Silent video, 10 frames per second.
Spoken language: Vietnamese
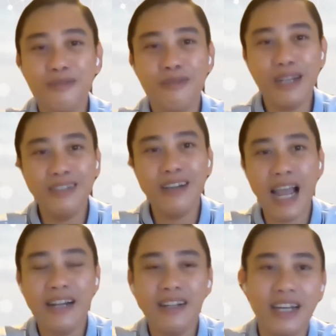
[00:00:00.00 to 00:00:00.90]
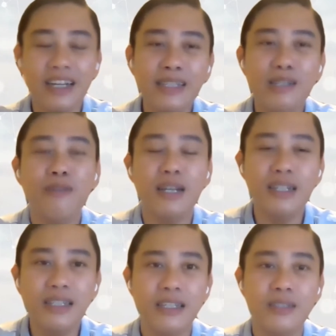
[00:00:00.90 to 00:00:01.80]
Với cái thứ hai nữa là khi tư vấn
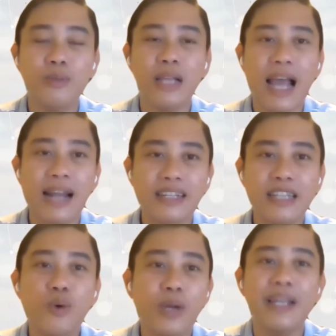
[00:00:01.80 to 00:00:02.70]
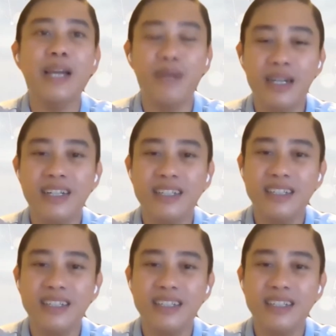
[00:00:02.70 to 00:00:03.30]
á, thì chúng ta hạn chế dùng kinh nghiệm ha.